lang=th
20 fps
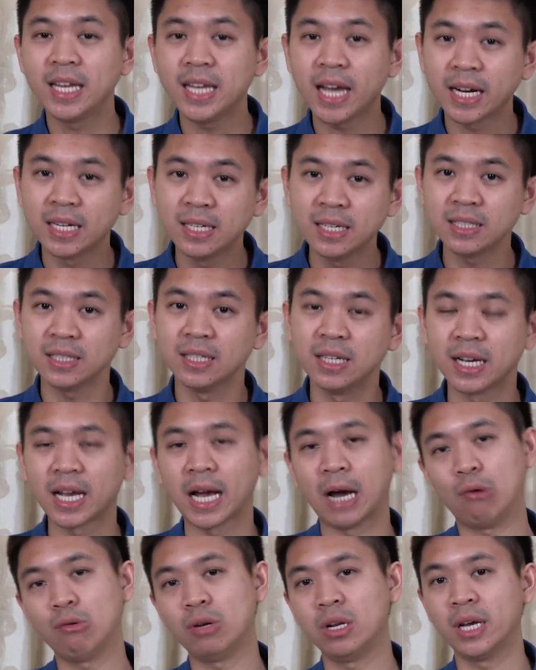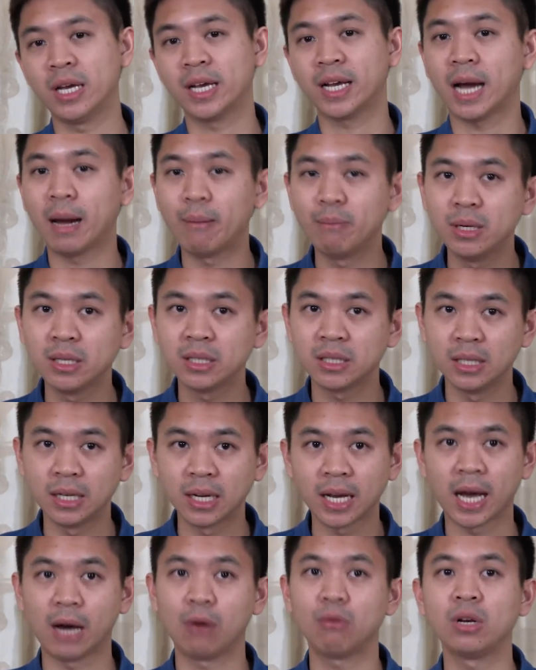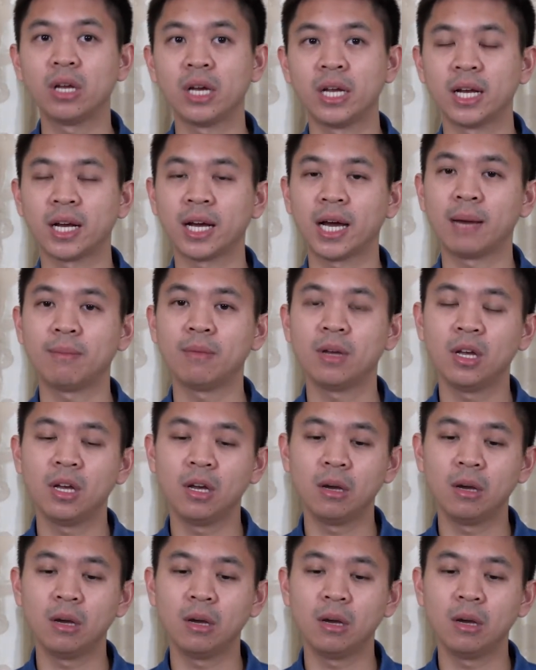ยังนึกถึงเขาเลยคำนึงถึงเขาเลยนะครับ